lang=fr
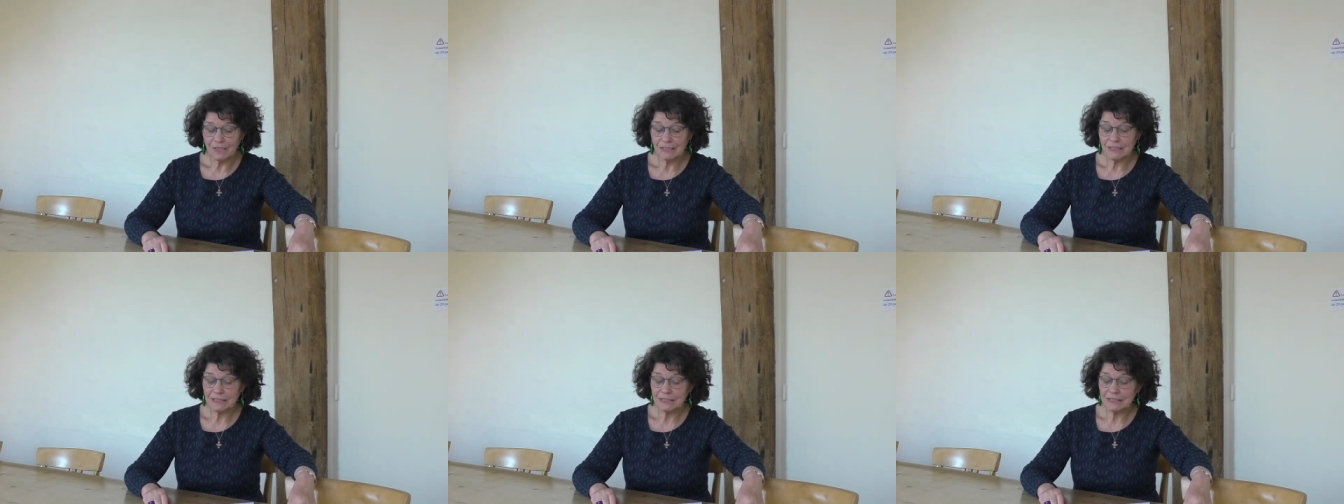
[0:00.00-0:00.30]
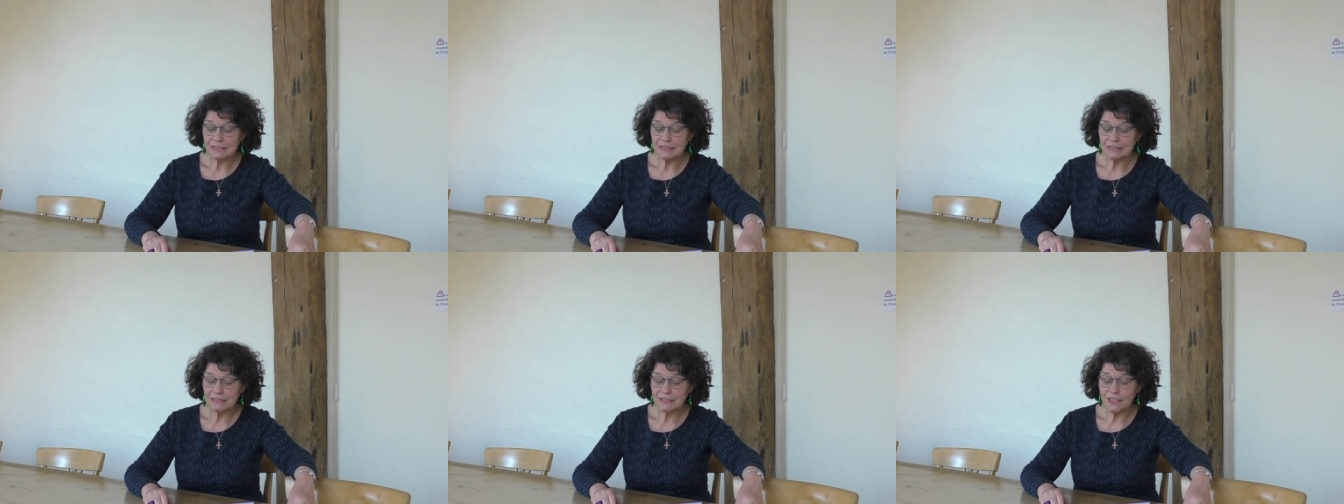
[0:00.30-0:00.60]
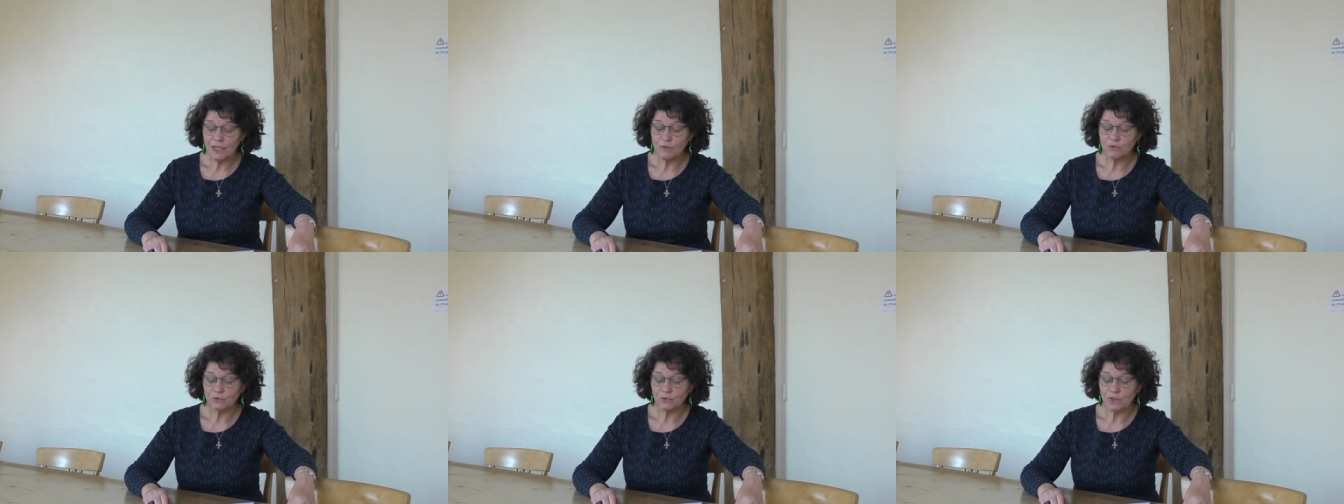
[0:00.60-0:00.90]
Les
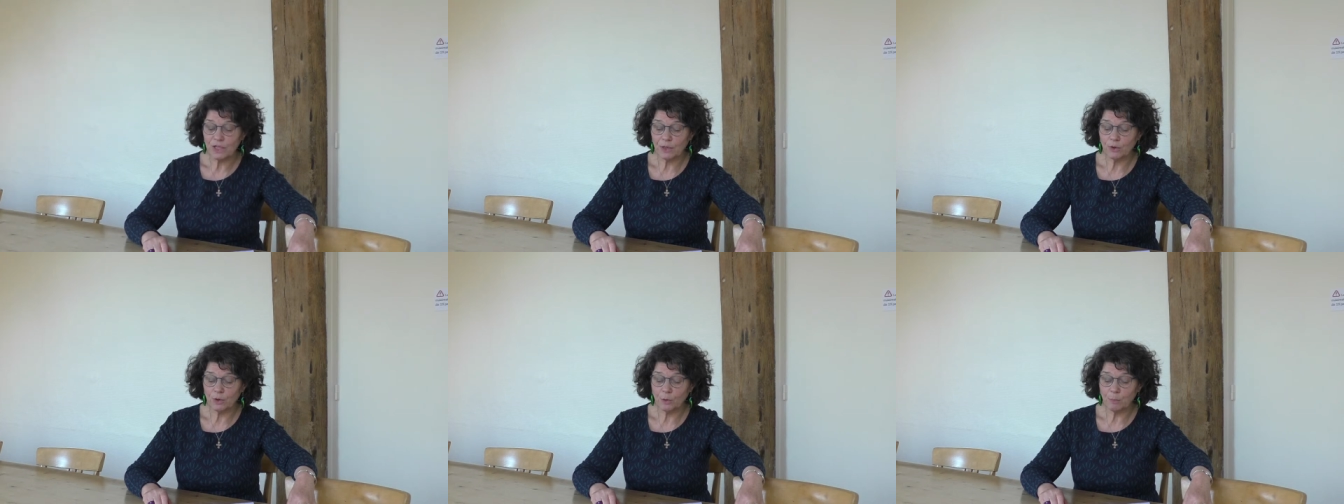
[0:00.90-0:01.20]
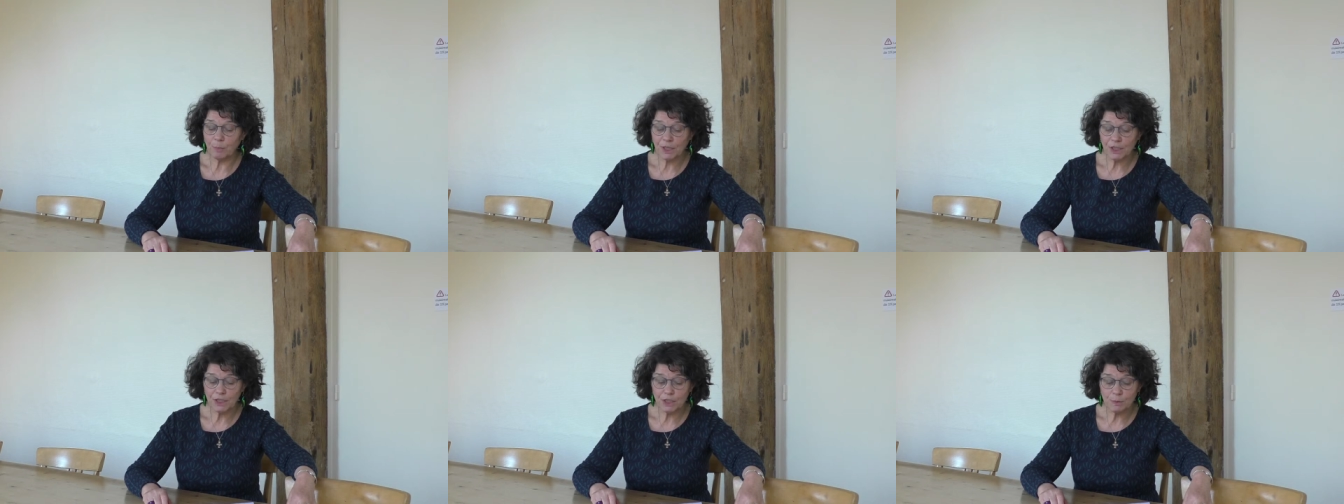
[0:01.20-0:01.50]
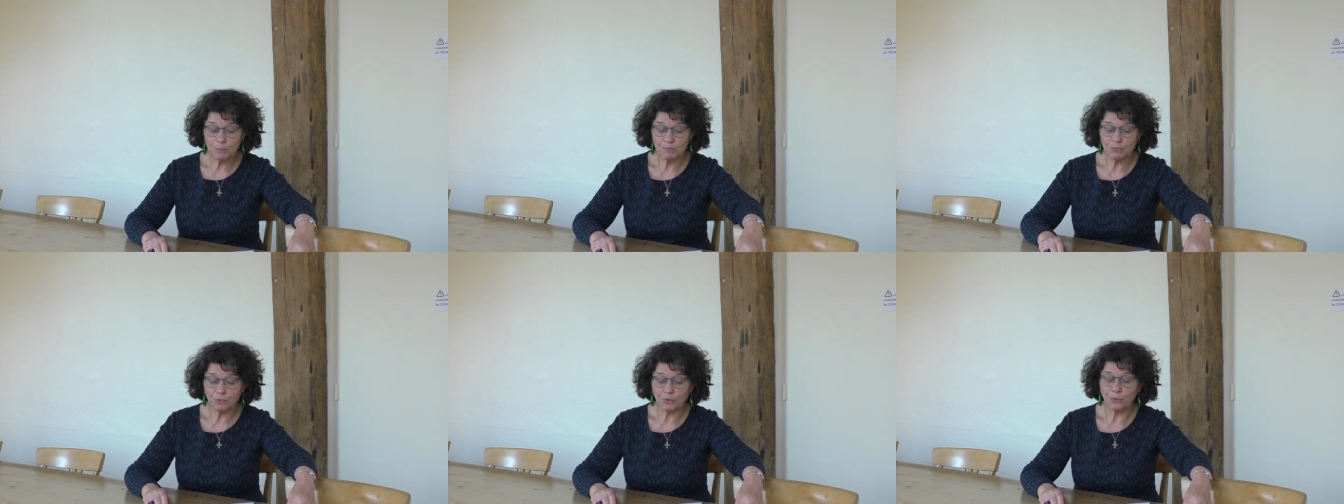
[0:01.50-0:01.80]
chrétiens vont alors
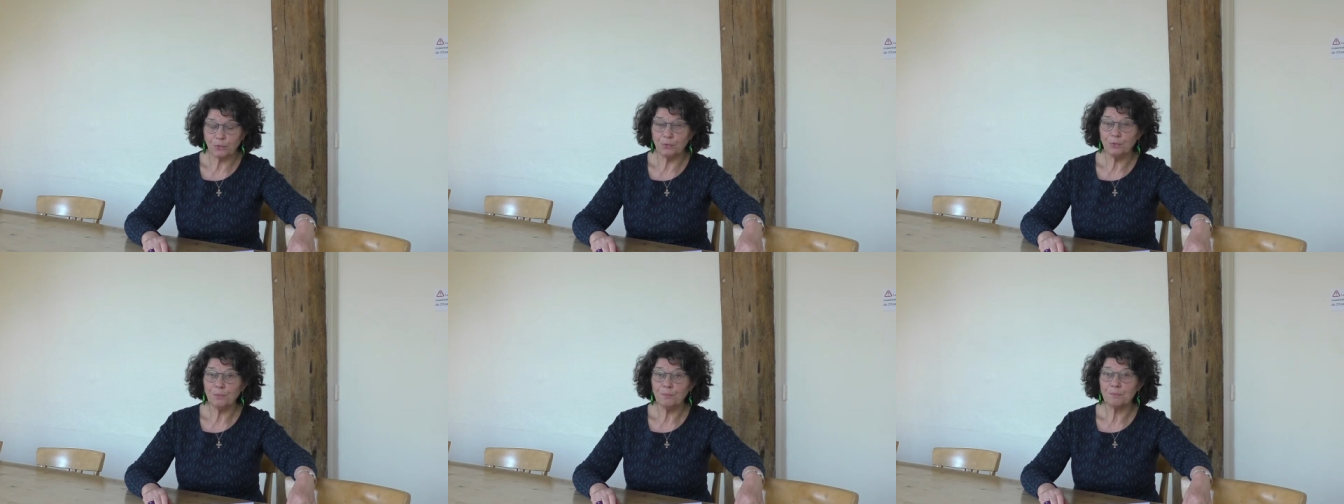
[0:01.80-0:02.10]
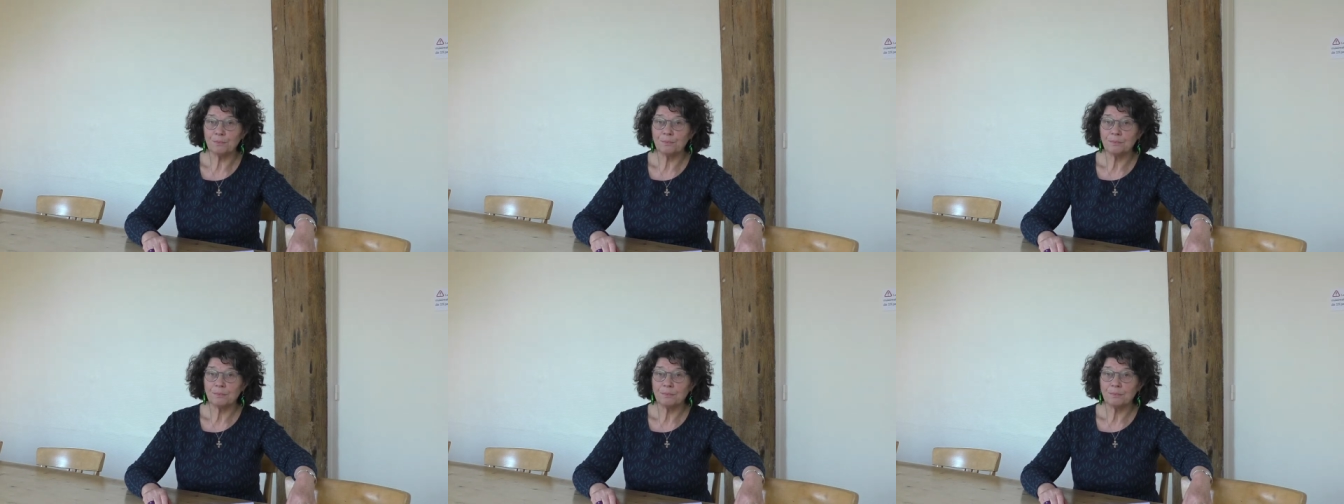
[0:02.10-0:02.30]
prier pour eux